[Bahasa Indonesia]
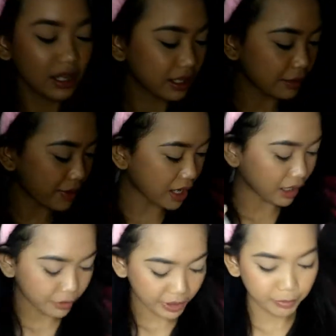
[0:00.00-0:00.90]
dan bakal
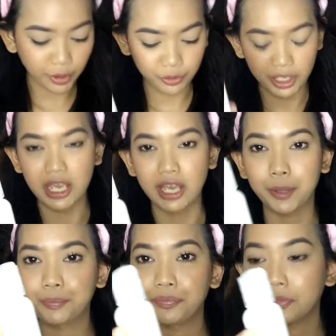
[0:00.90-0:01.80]
ngeluarin produknya
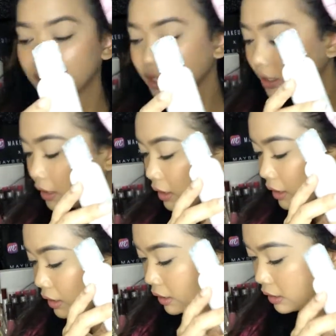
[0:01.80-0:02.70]

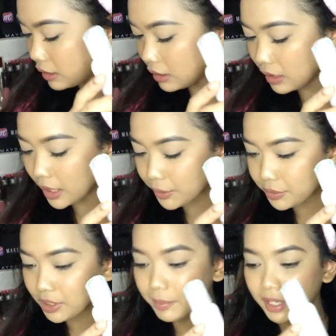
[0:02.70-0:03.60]
uh,
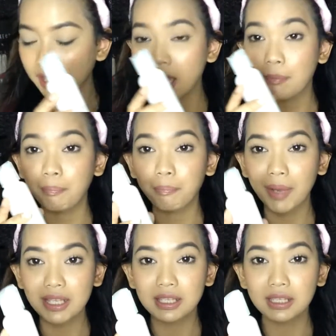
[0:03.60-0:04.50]
harusnya pakai
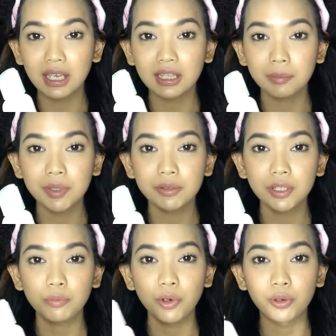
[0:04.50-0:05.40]
kapas ya tapi
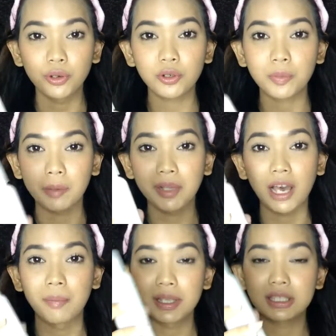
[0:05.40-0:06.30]
jadi bodoh lupa ambil
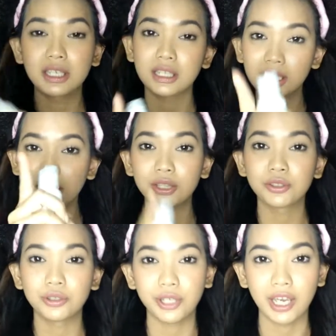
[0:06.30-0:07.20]
kapas jadi
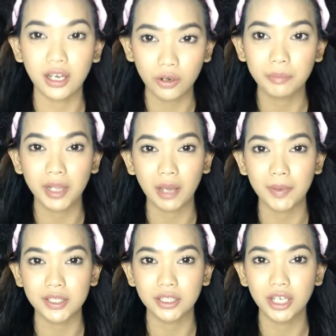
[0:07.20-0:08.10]
tunggu ya aku ambil
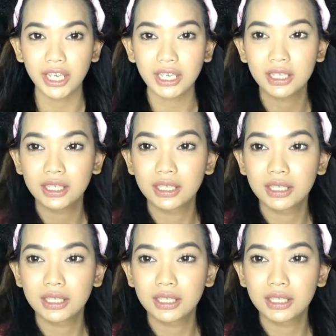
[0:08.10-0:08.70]
kapas dulu oke okay? oke